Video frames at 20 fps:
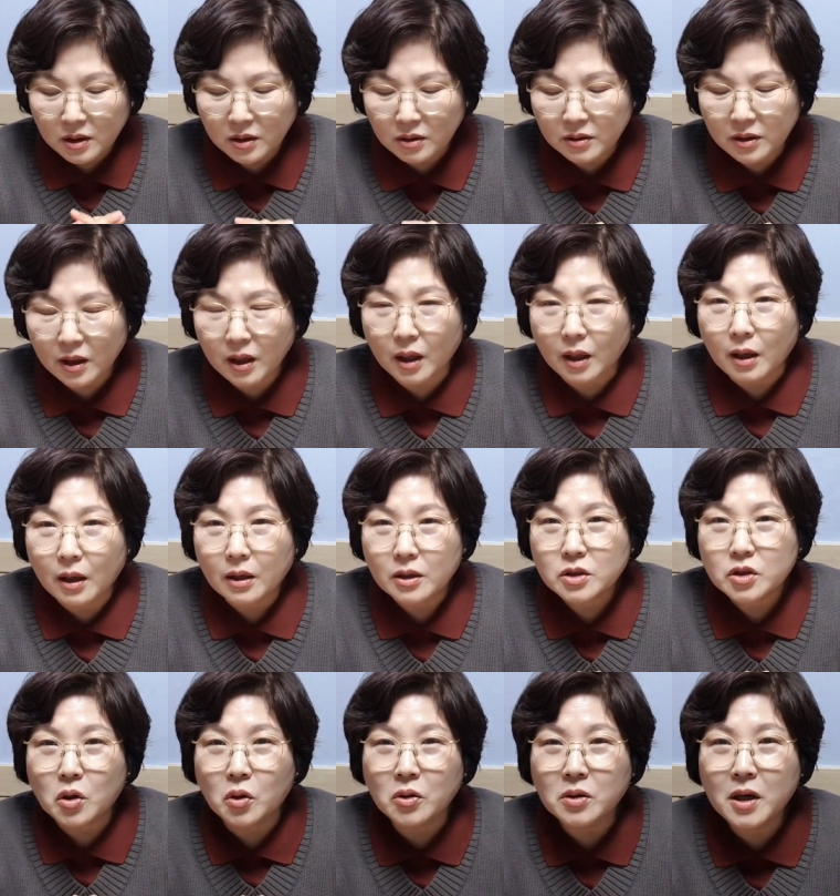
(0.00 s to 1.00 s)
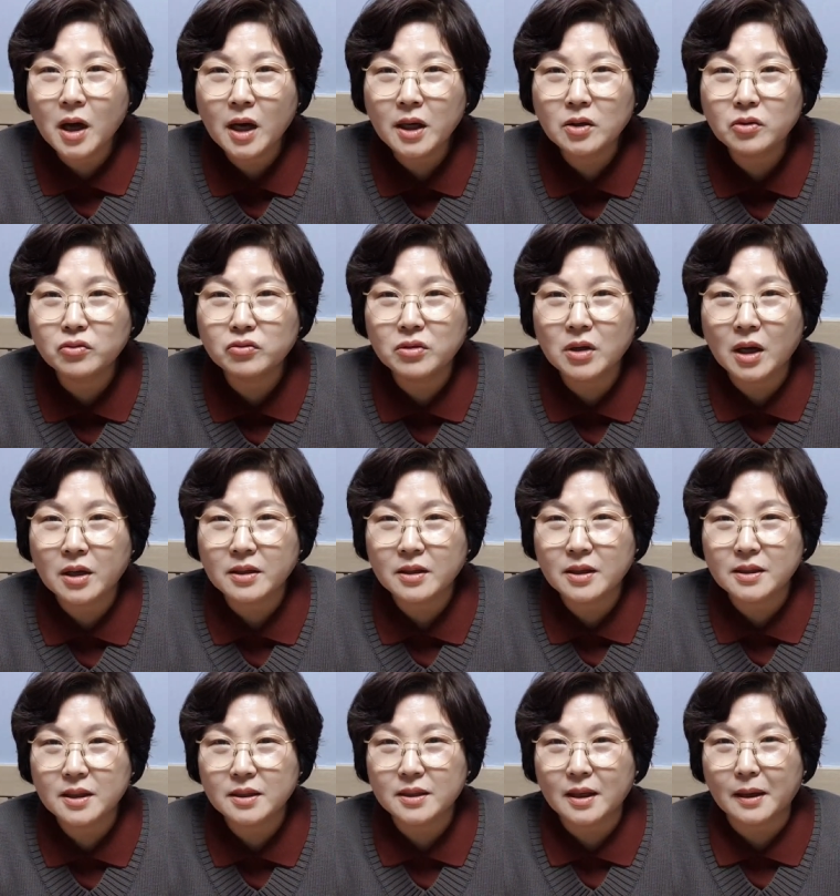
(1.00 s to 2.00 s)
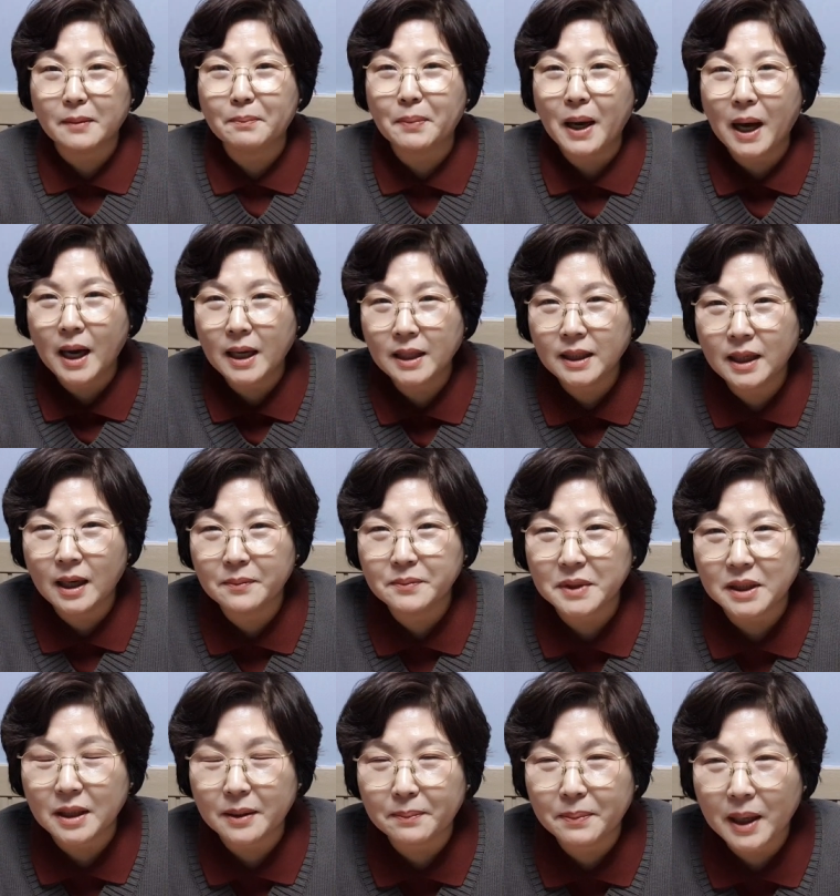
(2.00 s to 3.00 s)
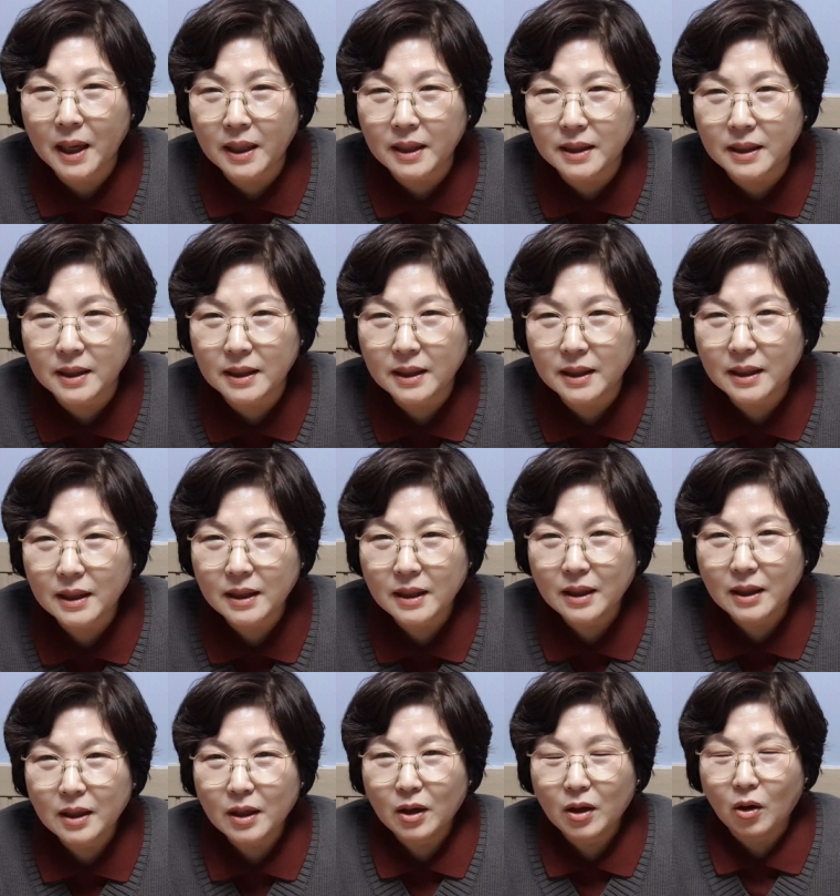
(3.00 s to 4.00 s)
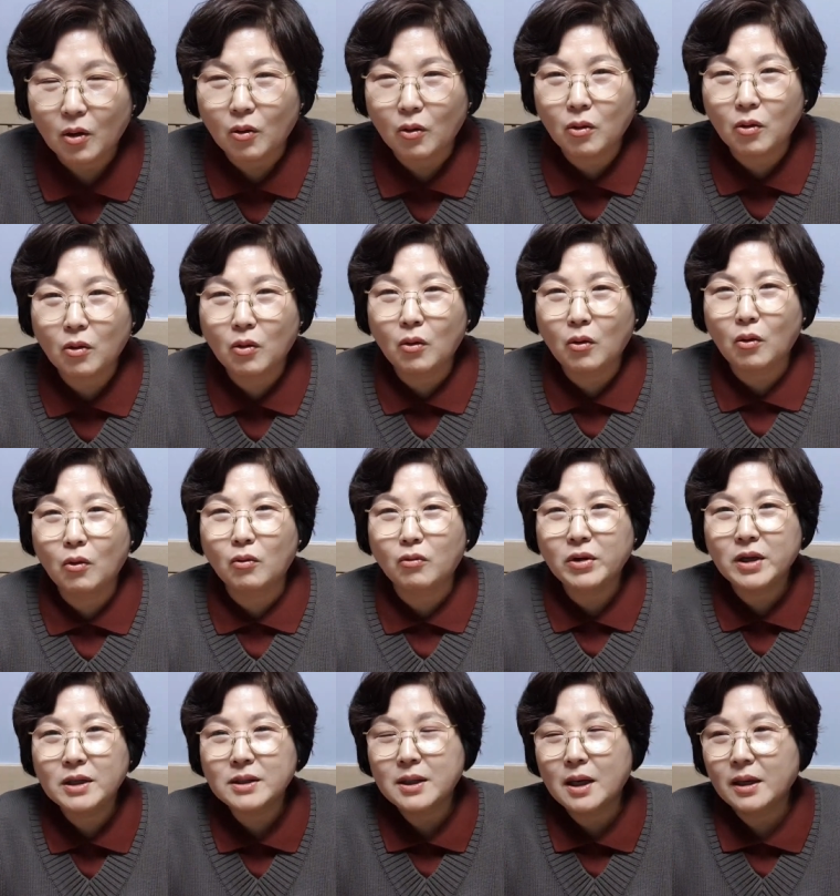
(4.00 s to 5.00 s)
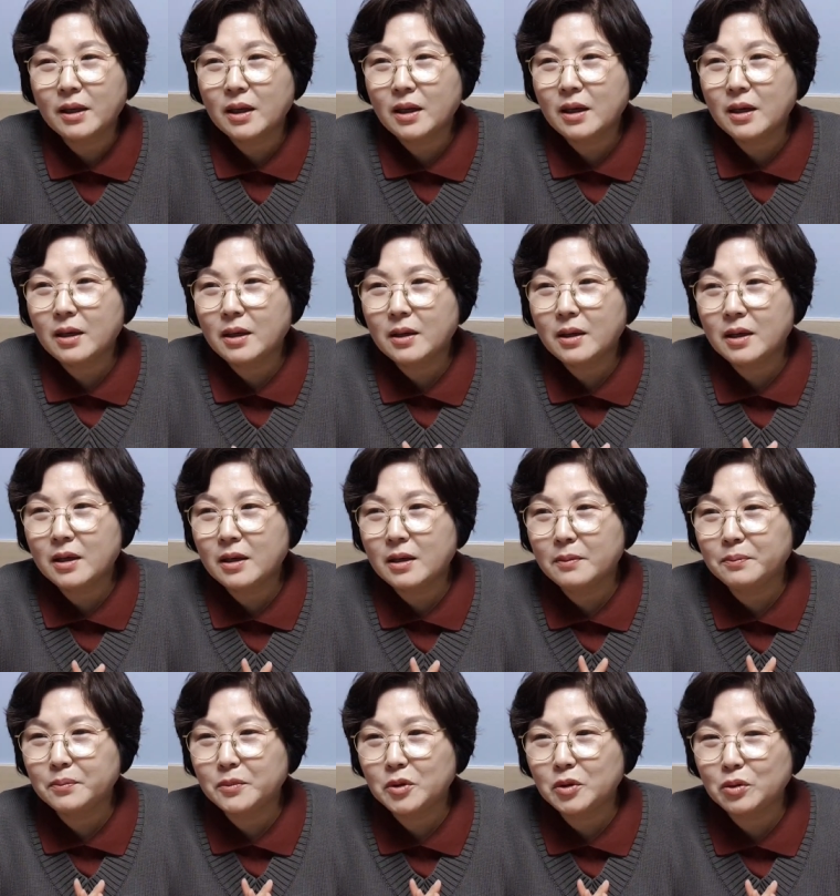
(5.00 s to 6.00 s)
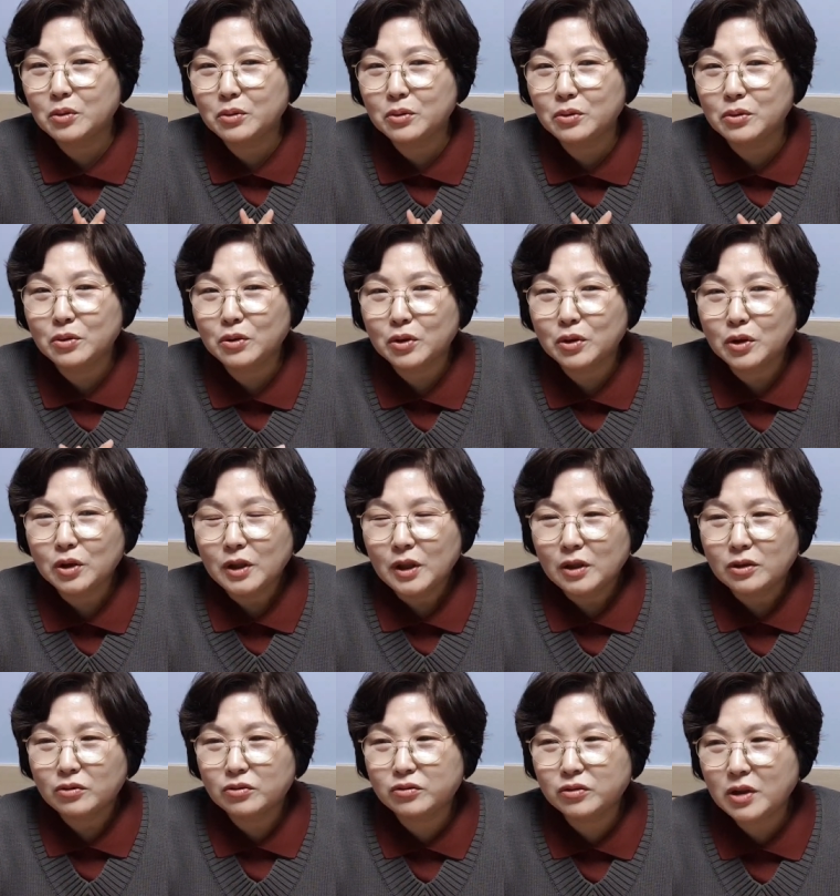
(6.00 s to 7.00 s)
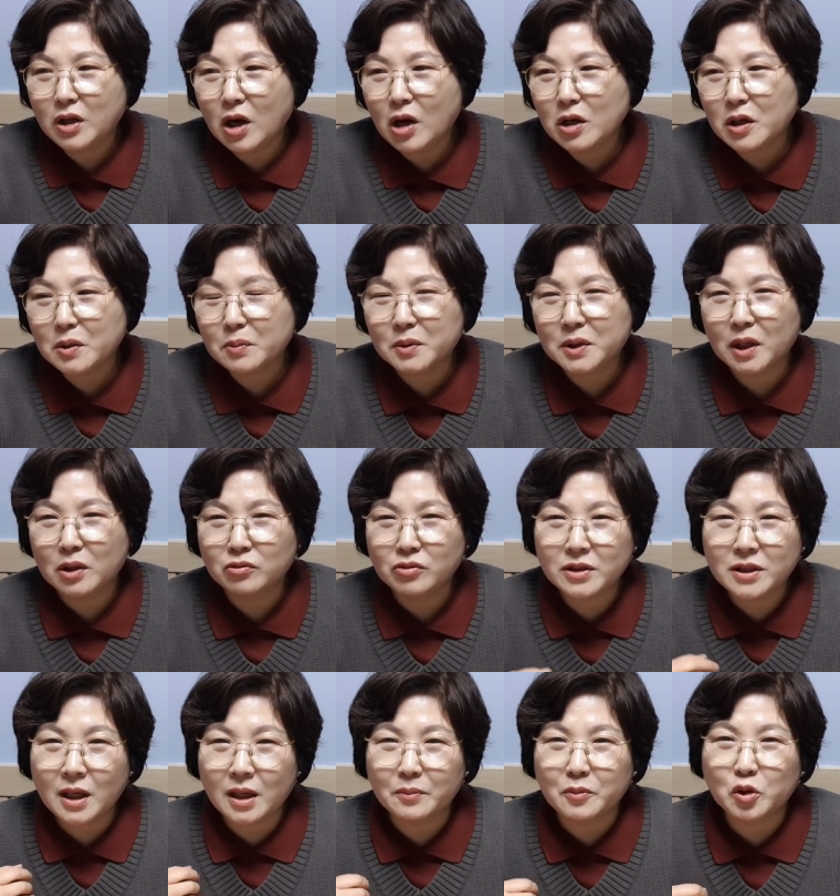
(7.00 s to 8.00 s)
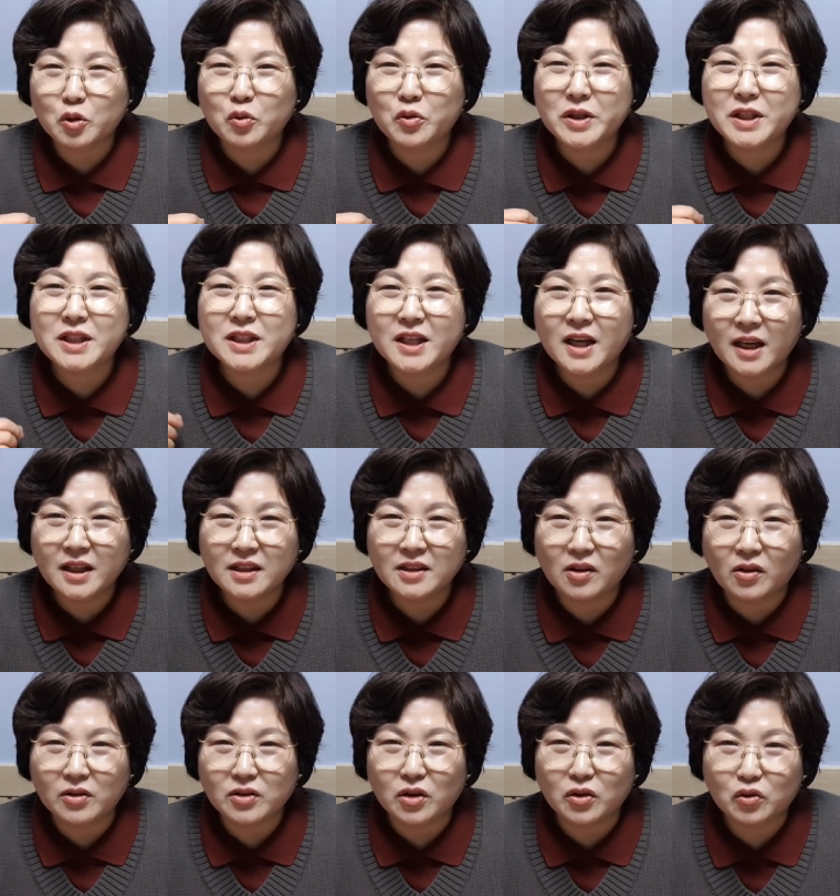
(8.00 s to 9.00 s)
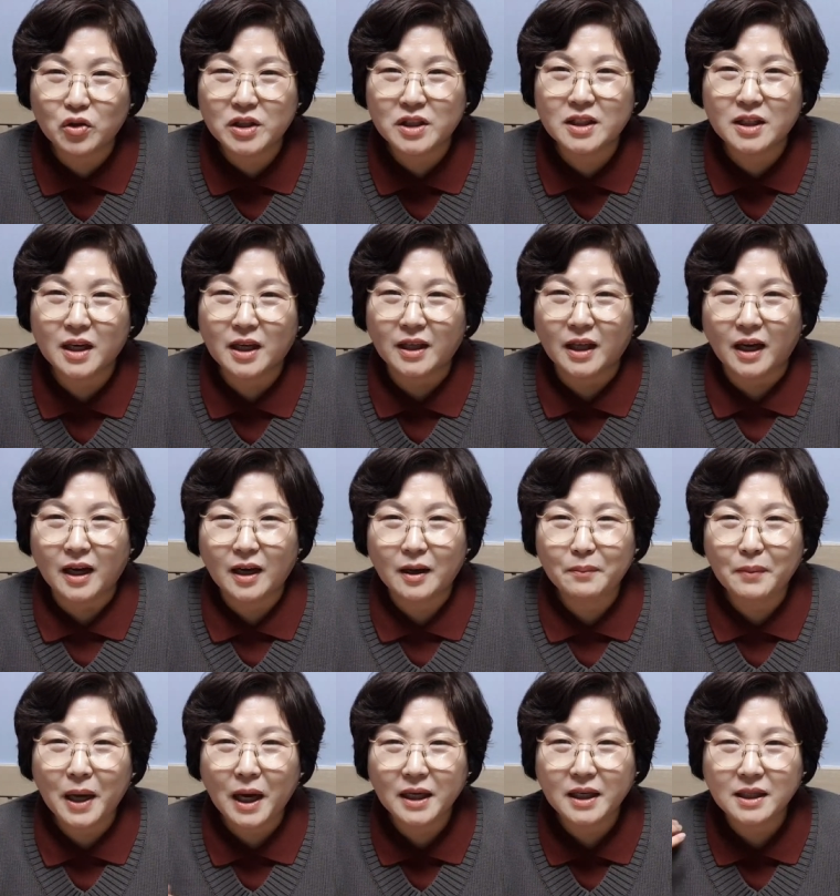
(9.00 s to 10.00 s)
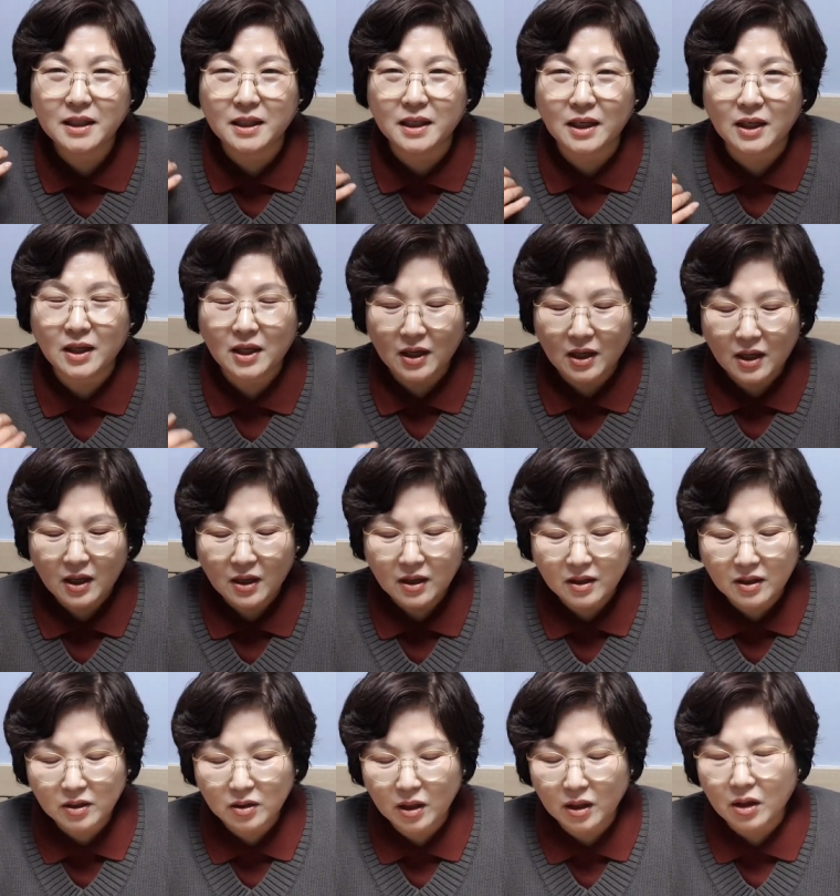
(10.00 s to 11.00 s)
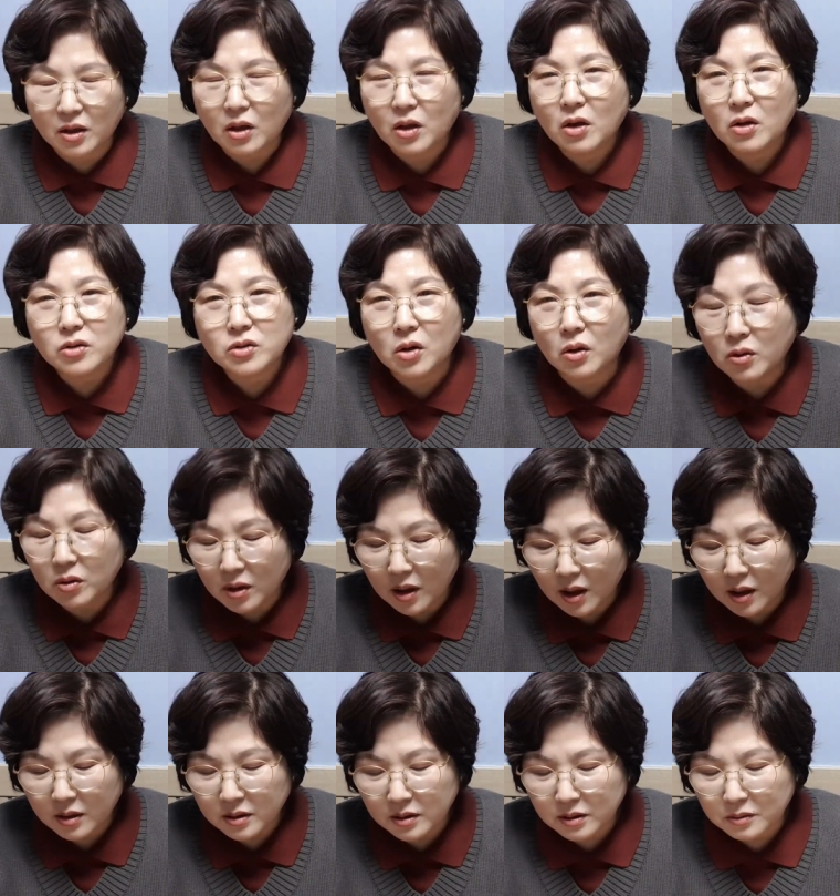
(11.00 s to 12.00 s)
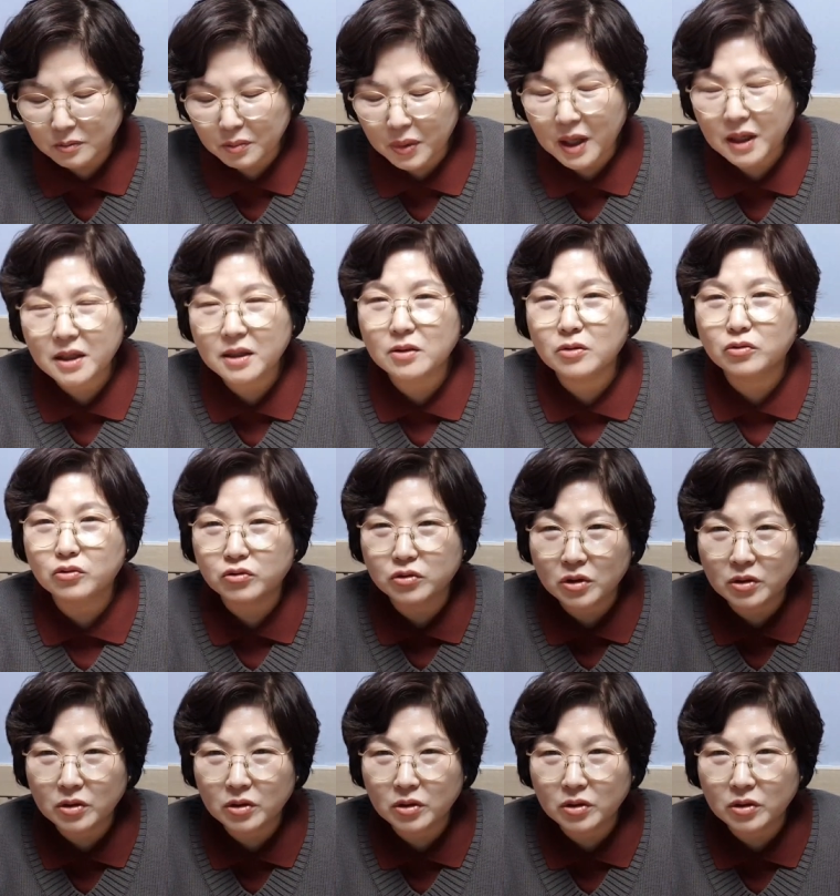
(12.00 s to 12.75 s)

그런데 정갈이 두려워하는 게 세상에 파리랍니다. 파리. 어, 우리 사람도 두려워하기보다는 우리 사람은 귀찮은 거죠. 귀찮아. 파리들이. 그런데 정갈은 파리를